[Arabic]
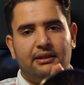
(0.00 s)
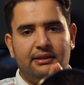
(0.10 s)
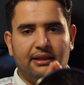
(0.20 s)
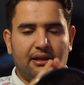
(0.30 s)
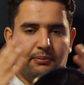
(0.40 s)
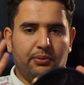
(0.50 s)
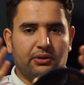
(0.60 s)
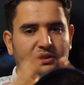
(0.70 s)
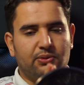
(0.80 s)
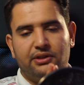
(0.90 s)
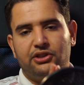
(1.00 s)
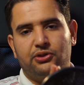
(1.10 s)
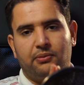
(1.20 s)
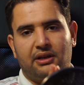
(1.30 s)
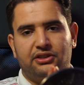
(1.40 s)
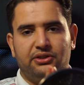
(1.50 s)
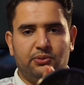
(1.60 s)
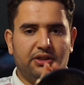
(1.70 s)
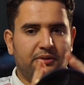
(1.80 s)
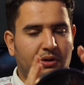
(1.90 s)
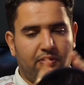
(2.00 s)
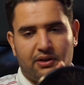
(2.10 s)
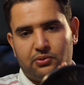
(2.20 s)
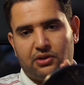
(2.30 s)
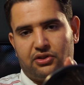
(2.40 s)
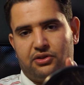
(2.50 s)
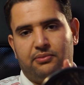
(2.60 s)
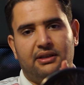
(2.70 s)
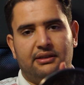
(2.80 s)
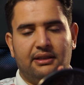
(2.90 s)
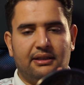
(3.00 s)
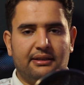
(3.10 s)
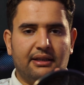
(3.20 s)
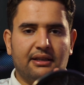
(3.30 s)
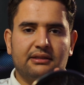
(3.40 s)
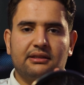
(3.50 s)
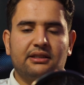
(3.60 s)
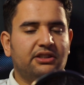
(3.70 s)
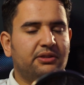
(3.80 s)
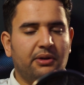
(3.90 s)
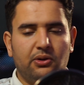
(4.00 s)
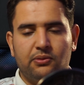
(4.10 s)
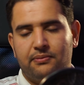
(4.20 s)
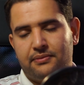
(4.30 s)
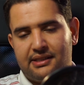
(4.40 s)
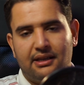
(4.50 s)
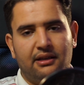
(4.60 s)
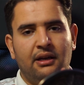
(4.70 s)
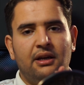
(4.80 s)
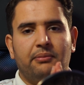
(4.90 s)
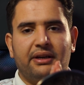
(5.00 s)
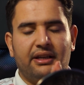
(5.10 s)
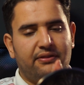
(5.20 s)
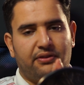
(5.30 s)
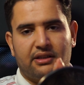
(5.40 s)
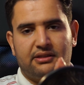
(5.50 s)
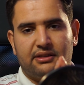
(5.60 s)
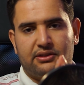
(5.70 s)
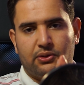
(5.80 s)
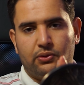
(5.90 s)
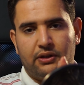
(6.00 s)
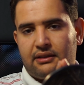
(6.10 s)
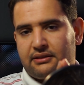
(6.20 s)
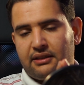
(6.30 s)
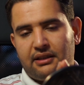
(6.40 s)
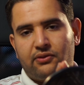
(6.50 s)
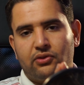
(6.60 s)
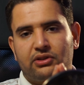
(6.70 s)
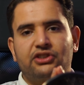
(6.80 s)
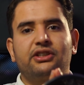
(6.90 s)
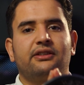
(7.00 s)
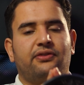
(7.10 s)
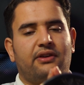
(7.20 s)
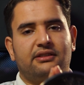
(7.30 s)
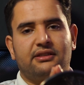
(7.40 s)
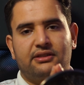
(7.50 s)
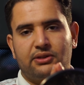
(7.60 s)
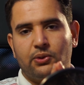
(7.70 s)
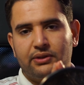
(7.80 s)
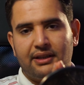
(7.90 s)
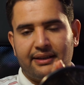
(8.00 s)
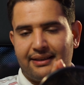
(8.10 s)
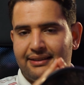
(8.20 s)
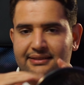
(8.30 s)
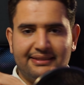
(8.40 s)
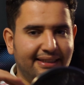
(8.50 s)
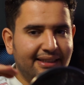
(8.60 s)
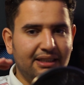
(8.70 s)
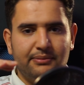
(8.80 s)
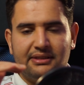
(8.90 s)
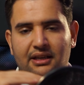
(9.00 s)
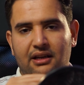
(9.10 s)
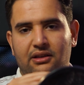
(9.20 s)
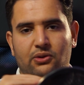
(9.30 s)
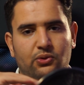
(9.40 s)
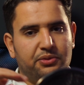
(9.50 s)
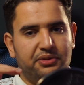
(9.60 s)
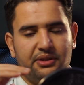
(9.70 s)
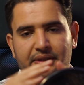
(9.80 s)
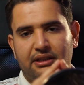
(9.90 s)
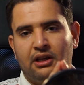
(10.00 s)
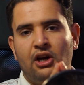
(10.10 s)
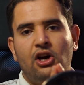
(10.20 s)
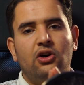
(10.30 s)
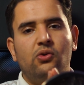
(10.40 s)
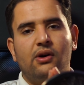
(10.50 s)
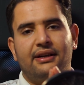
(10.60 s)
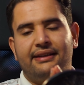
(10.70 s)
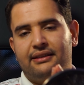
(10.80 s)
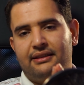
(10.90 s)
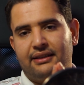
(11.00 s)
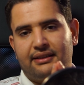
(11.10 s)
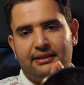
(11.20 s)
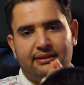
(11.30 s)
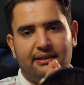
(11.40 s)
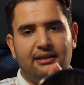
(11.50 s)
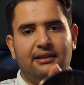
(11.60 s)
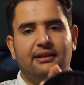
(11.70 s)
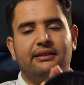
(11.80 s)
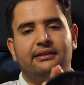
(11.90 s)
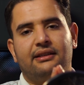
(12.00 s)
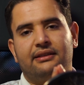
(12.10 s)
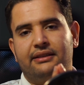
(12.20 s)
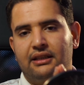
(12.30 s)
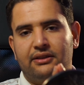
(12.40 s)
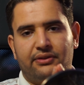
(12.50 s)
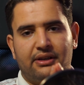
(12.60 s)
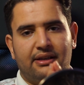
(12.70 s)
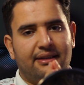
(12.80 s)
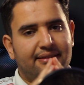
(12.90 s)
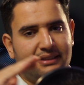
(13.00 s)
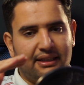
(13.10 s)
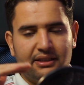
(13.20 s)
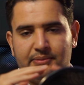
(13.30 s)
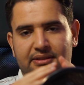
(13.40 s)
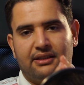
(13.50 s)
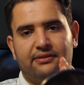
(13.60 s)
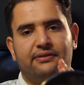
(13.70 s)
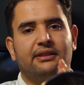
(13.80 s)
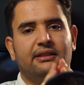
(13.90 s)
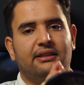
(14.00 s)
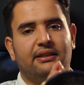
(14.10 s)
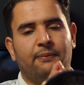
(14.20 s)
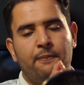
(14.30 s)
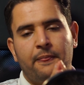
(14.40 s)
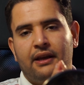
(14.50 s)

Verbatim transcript: ديال لامبورطاسيون اللي كيجيو من لاشين كيتباعوا في اسواق الجمله ديال ديال كازا كيتباعوا مزيان بخيرين في الراستيك سي او دي ثاني افونتاج كاين في الراستيك سي او دي اللي غيخليك تسكيلي مزيان وتمشي بعيد هو الهيديك ديال ديال الديليفري طايح بزاف يعني